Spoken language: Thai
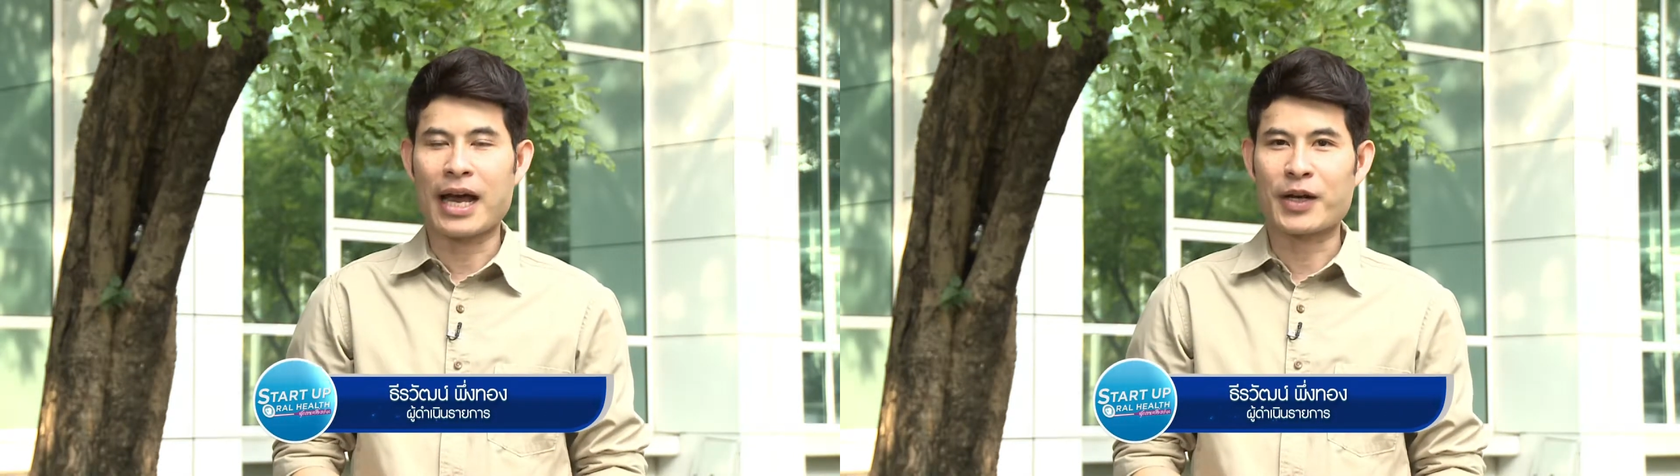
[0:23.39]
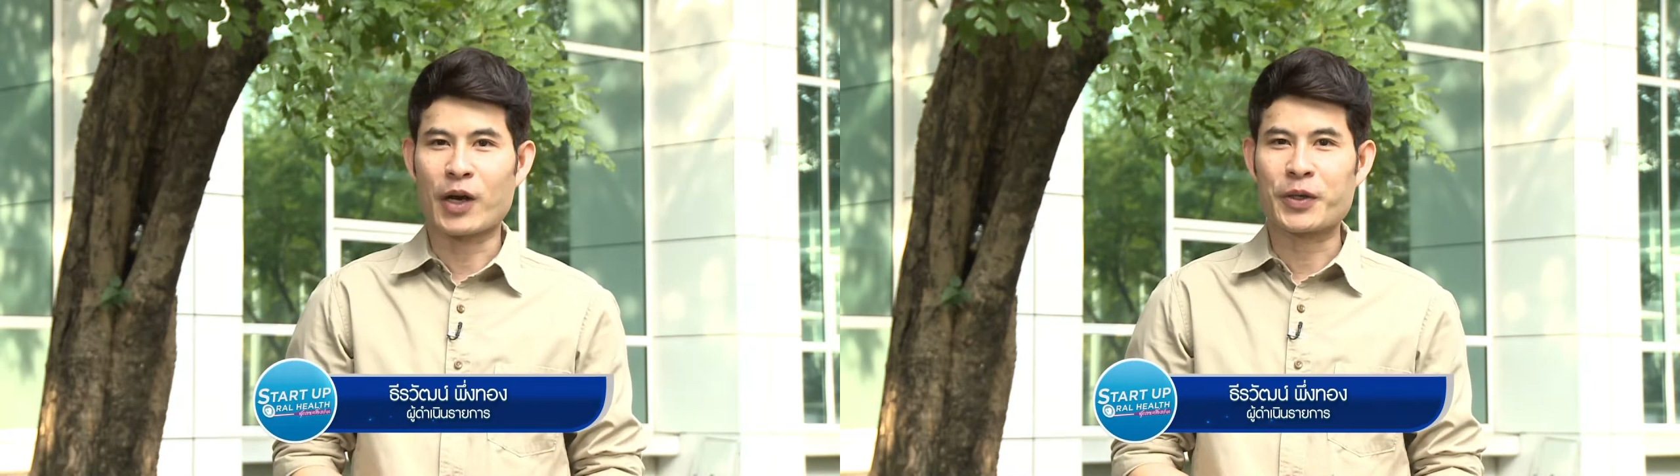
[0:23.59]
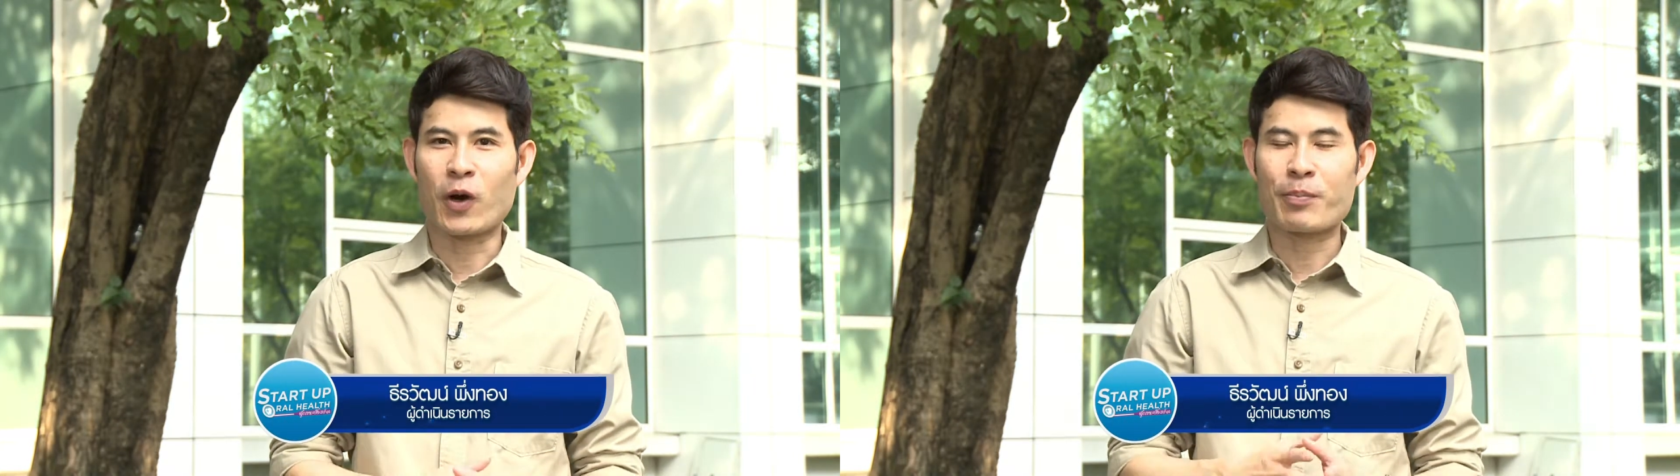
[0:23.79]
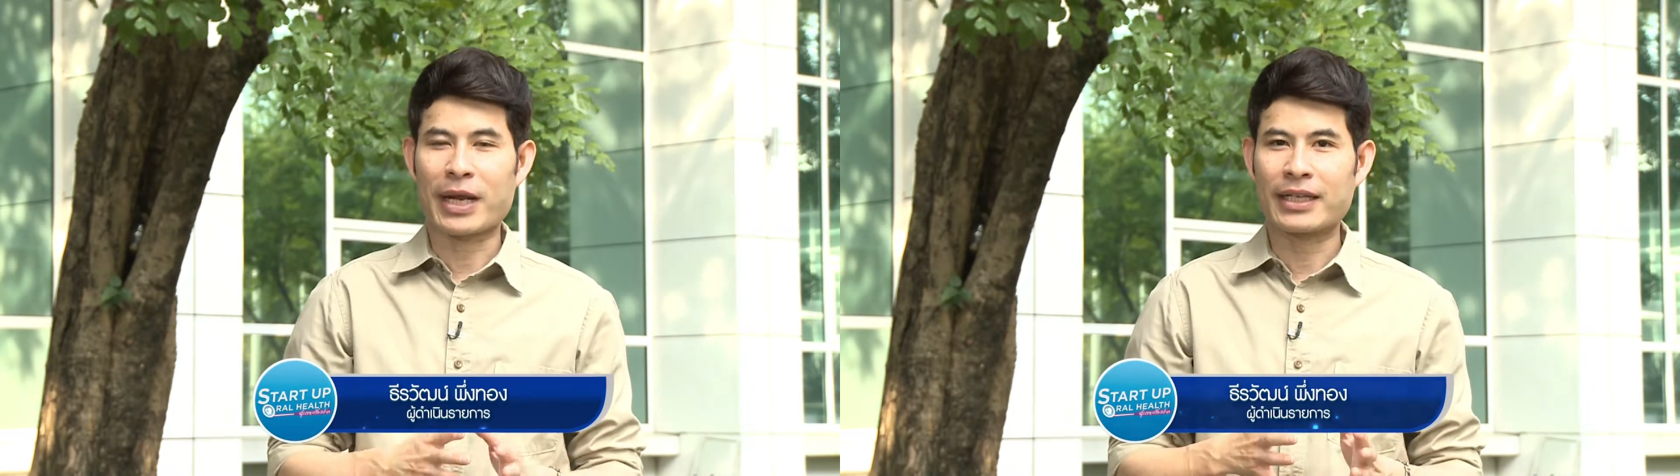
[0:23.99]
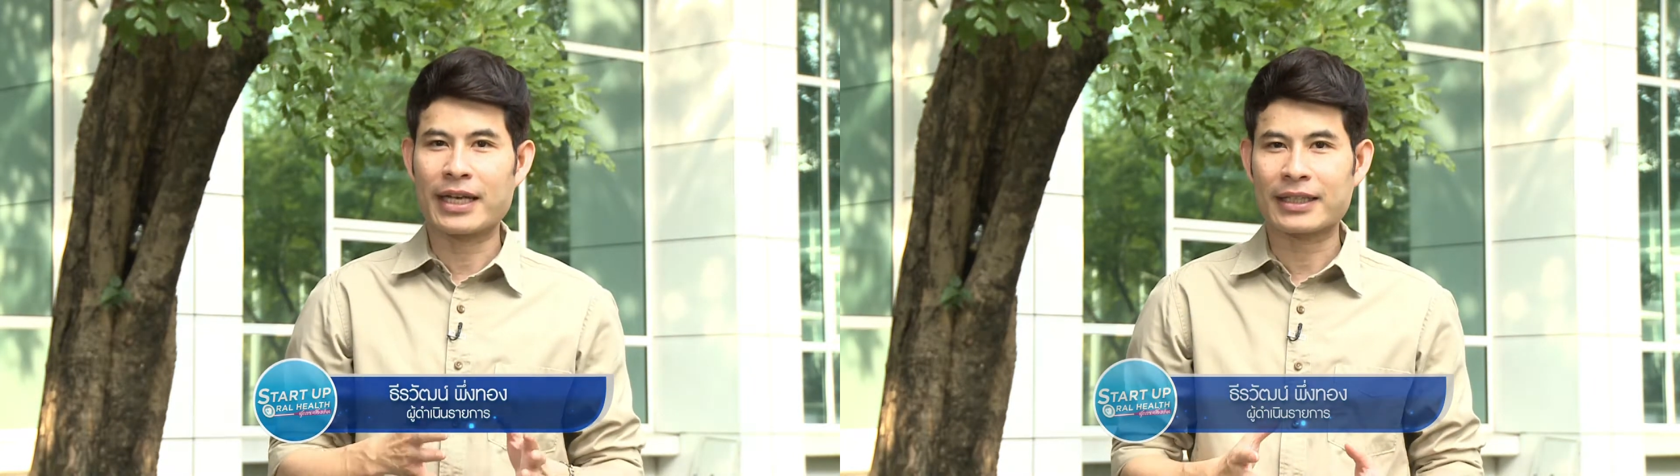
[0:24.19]
ลากรของป
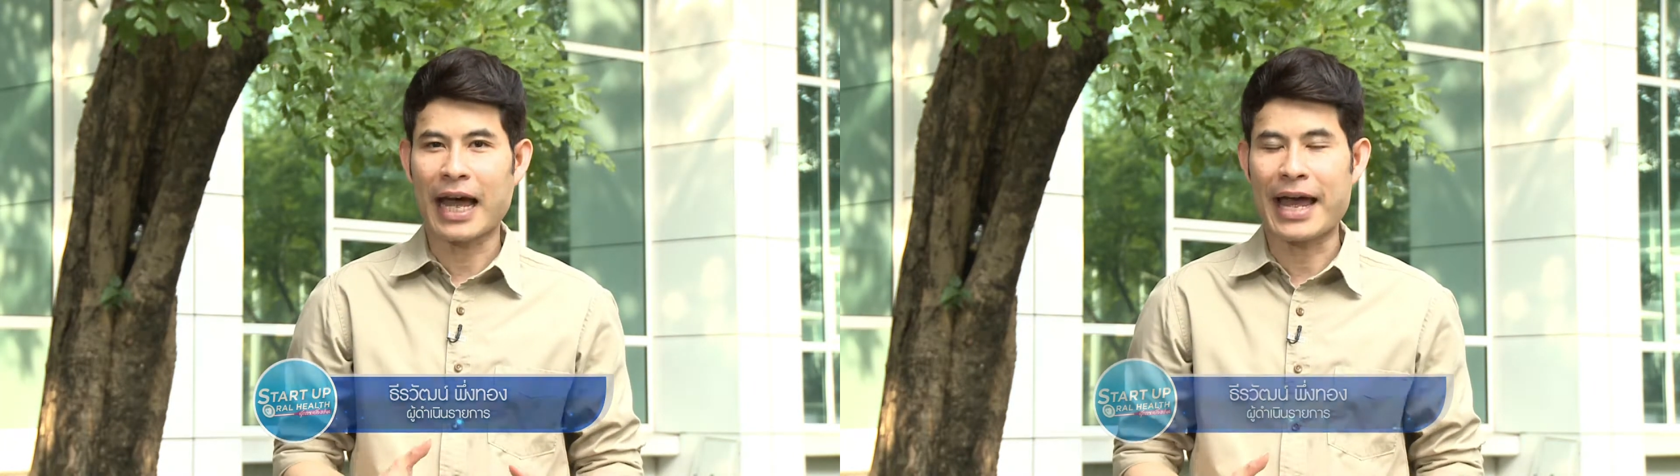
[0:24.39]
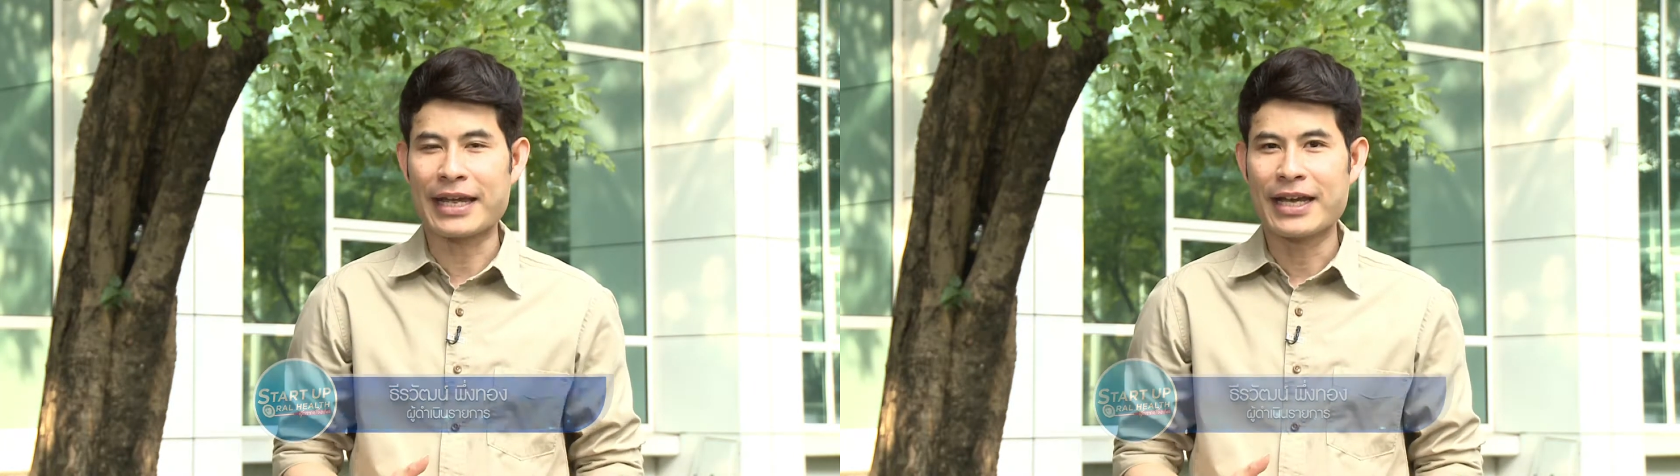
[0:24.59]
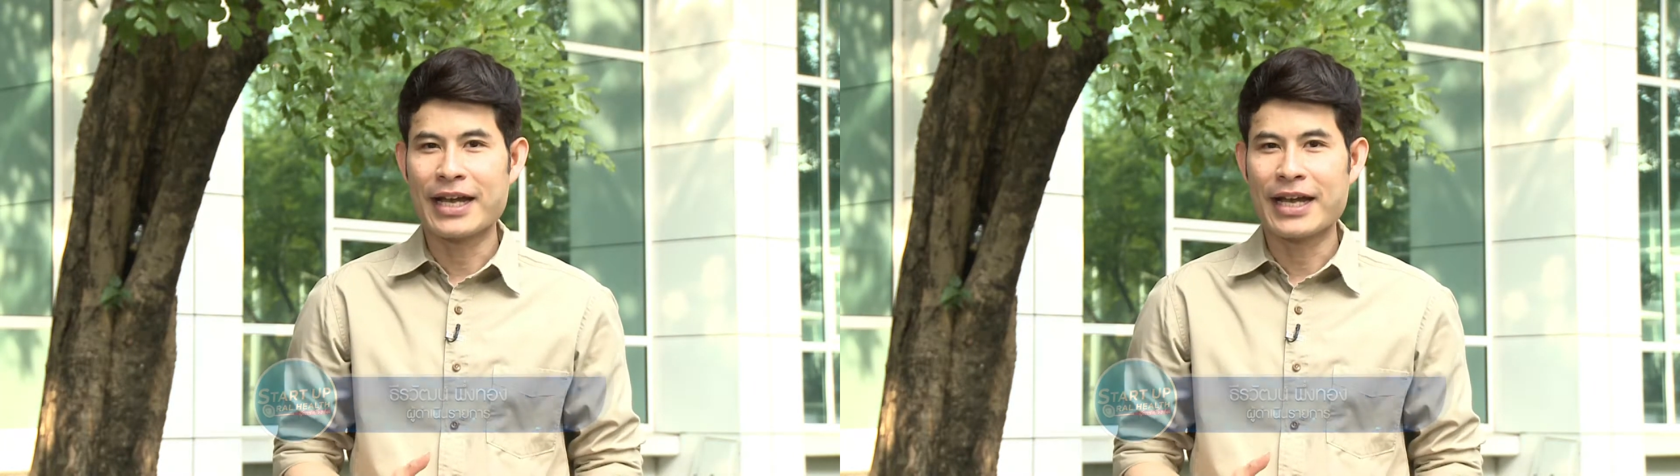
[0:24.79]
ระเทศไทย